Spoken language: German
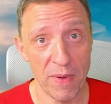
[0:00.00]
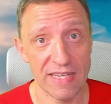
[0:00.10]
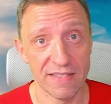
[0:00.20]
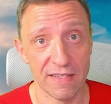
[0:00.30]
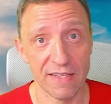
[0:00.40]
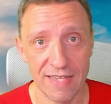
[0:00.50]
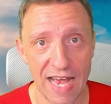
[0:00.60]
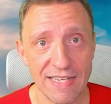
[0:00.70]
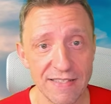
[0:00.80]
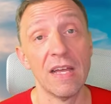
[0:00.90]
verbessert. Das
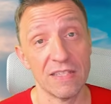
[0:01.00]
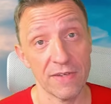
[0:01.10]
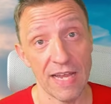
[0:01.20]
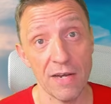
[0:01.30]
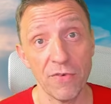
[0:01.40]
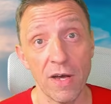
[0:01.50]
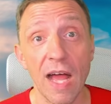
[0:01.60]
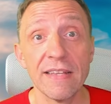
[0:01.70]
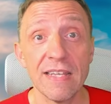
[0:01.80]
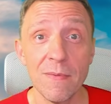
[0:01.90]
heißt, es wird einfach,
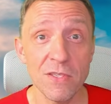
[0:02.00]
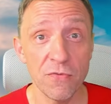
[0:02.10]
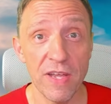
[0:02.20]
ein Team zu